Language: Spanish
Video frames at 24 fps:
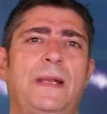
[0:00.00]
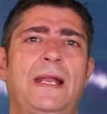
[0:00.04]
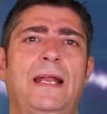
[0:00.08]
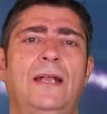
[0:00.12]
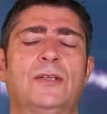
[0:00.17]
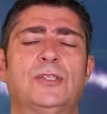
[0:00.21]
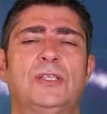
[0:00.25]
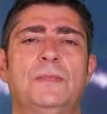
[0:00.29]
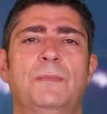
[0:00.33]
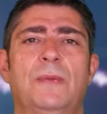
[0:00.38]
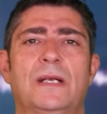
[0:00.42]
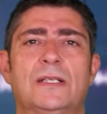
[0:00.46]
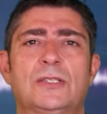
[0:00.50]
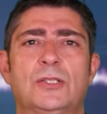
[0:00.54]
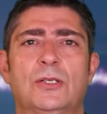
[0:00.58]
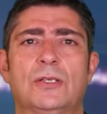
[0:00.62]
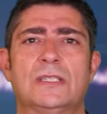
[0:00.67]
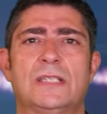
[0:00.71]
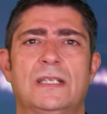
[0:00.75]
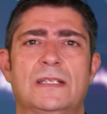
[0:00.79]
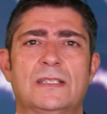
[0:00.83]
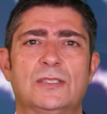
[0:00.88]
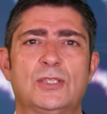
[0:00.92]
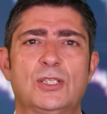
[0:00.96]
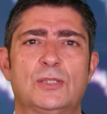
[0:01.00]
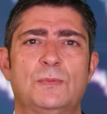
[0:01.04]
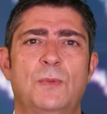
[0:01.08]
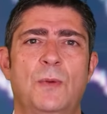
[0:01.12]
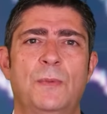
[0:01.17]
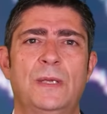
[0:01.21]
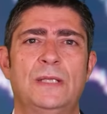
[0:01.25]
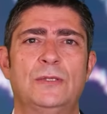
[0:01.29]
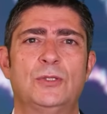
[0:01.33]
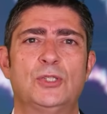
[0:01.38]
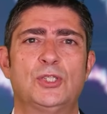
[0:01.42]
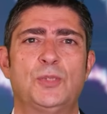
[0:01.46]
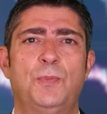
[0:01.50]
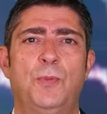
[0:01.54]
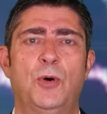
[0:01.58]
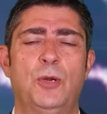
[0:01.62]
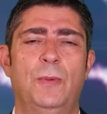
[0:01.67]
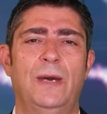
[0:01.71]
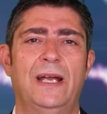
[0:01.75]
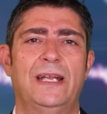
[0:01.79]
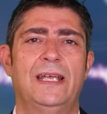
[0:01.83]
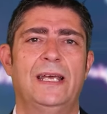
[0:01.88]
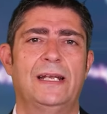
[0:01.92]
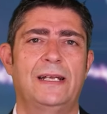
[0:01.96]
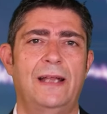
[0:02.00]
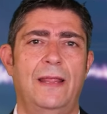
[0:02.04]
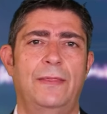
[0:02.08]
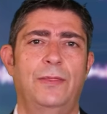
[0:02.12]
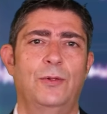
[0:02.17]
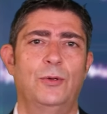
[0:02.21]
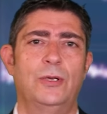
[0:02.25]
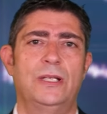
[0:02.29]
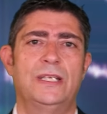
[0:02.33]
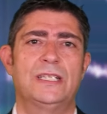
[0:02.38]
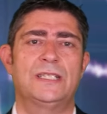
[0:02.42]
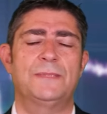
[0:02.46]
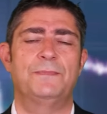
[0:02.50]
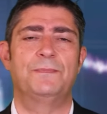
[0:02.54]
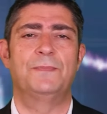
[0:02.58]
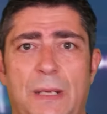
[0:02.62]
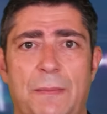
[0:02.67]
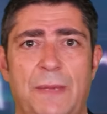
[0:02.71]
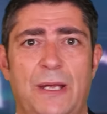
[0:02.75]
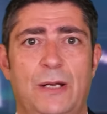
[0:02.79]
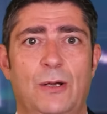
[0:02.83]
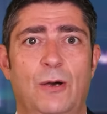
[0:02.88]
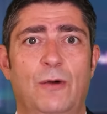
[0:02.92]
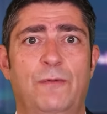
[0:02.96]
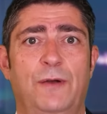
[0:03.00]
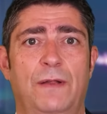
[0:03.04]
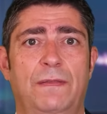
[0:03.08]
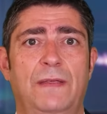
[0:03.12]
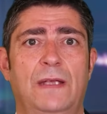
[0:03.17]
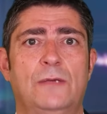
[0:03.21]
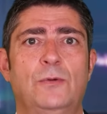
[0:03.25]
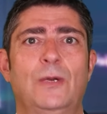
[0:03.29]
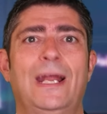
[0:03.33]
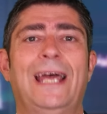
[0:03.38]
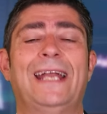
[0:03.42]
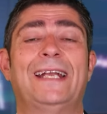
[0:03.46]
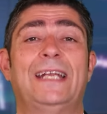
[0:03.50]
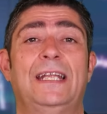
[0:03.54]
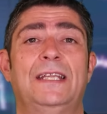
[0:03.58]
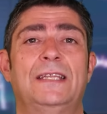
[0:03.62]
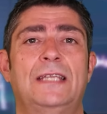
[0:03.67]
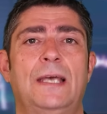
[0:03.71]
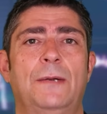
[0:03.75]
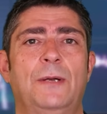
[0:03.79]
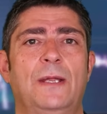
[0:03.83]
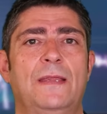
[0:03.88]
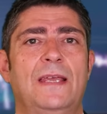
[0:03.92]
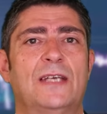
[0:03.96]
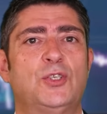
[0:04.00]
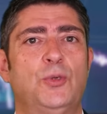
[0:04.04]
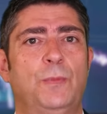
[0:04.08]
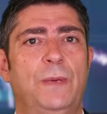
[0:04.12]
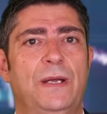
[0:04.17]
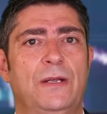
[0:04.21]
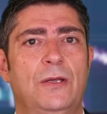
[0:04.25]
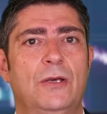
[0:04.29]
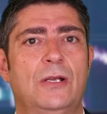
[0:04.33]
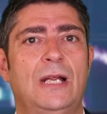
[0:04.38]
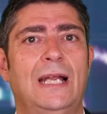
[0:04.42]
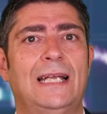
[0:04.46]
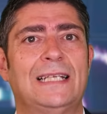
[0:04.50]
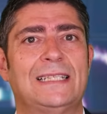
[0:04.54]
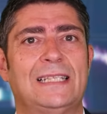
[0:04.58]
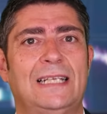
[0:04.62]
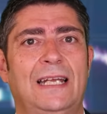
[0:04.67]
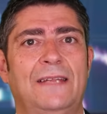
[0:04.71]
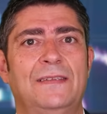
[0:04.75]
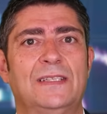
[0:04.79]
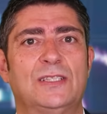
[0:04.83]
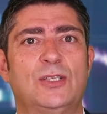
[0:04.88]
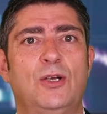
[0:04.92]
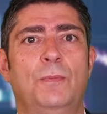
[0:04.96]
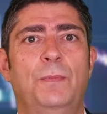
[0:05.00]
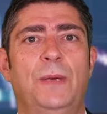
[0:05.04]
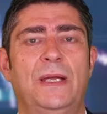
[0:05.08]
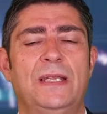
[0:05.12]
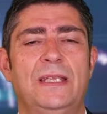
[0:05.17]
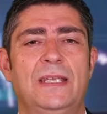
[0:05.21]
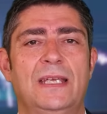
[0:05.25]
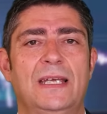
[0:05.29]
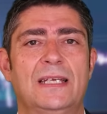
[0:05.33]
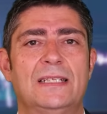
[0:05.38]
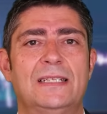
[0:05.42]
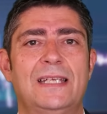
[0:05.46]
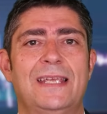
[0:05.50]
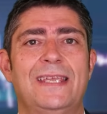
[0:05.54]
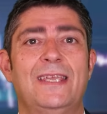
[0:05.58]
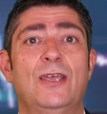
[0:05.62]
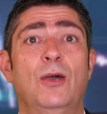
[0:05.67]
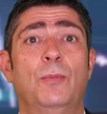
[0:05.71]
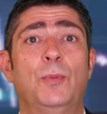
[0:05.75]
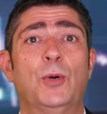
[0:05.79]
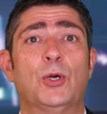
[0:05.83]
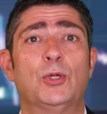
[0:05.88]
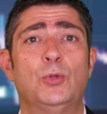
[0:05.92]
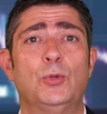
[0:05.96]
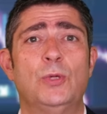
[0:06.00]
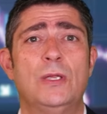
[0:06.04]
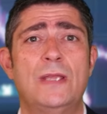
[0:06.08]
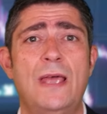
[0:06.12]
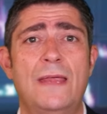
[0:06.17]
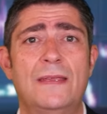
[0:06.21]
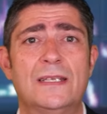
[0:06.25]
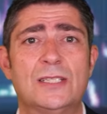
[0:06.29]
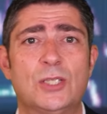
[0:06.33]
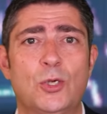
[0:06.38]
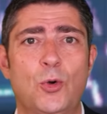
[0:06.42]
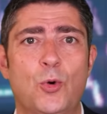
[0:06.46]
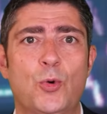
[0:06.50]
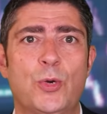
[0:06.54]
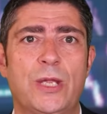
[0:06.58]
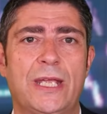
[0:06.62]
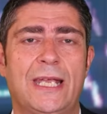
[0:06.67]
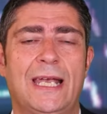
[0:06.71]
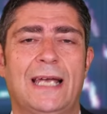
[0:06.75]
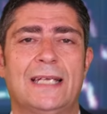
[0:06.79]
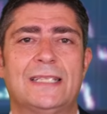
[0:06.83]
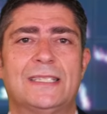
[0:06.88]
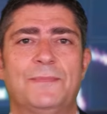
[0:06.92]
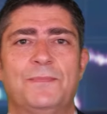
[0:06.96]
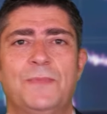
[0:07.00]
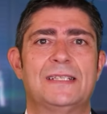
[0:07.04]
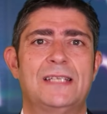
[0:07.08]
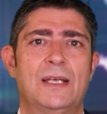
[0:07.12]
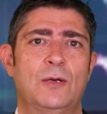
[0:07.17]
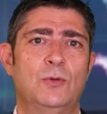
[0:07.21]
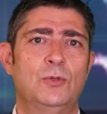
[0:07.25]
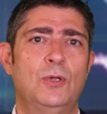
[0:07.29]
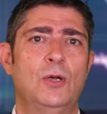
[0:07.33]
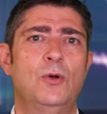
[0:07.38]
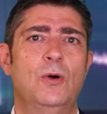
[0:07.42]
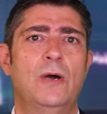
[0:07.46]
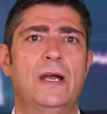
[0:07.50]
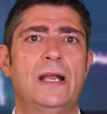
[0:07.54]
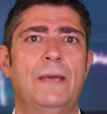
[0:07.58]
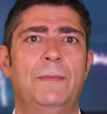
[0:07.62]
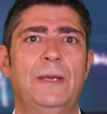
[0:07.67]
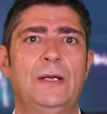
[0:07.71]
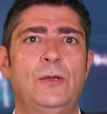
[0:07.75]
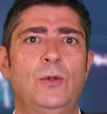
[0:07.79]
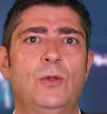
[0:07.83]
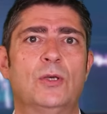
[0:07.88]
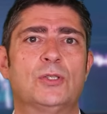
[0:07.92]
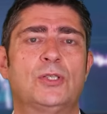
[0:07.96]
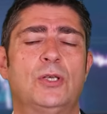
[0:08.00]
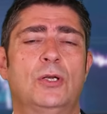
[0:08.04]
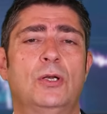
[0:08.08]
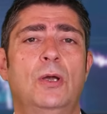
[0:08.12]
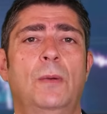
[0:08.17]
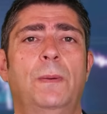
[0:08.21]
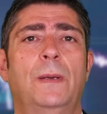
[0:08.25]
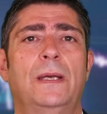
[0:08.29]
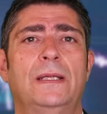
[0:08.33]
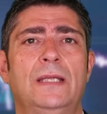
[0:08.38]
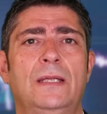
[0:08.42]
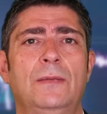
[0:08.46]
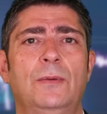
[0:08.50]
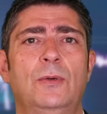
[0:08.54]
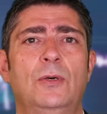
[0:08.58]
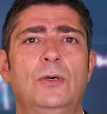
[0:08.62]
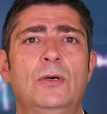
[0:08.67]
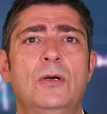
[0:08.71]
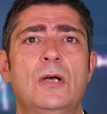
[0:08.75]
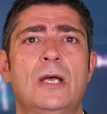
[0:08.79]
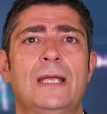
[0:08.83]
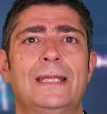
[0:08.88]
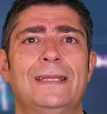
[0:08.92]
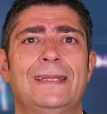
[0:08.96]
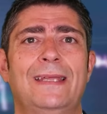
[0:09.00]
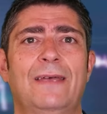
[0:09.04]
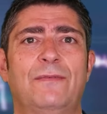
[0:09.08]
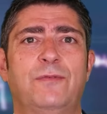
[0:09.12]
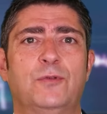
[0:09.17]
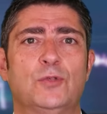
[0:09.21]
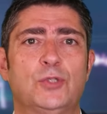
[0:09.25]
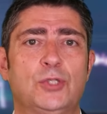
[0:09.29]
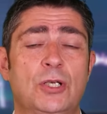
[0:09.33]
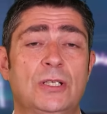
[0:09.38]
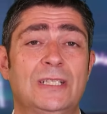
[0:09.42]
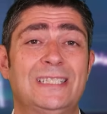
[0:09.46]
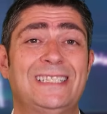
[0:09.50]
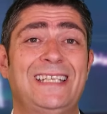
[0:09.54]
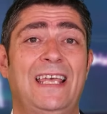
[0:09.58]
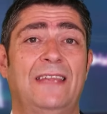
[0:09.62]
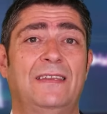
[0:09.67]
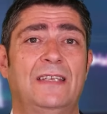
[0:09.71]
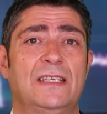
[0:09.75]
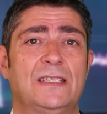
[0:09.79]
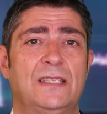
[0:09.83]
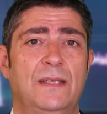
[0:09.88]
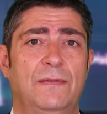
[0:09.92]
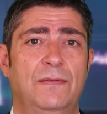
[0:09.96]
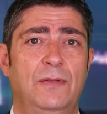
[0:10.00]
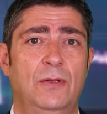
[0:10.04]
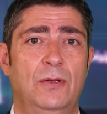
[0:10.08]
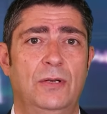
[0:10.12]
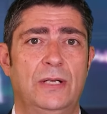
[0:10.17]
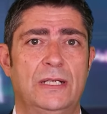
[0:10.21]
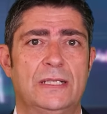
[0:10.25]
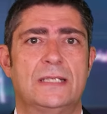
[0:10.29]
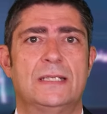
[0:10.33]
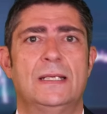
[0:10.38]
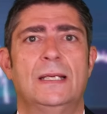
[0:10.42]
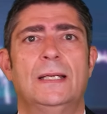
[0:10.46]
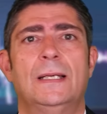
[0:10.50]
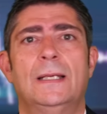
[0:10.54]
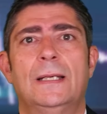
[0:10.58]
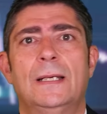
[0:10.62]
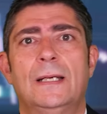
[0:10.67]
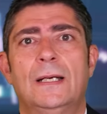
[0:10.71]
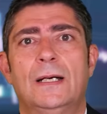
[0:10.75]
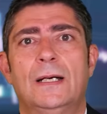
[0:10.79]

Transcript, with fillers: para los inversores en estos momentos por varias razones. Primero, ofrecen una rentabilidad superior a las grandes compañías y oportunidades únicas. En segundo lugar, a menudo son objetivo de fusiones y adquisiciones.